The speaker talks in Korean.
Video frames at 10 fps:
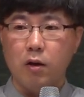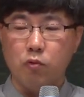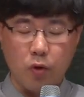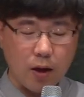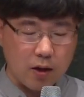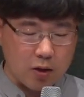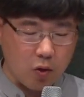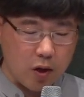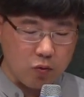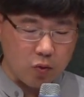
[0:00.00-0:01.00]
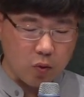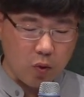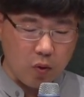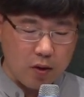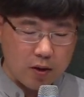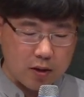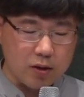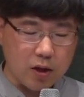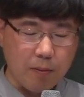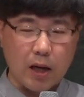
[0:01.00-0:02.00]
우리가 그러한 눈으로
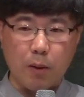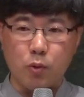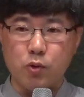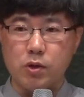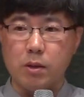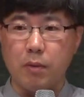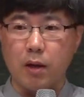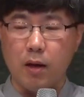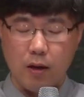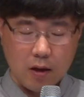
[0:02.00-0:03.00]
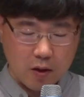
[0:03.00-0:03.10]
그들을 바라볼 수 있습니다.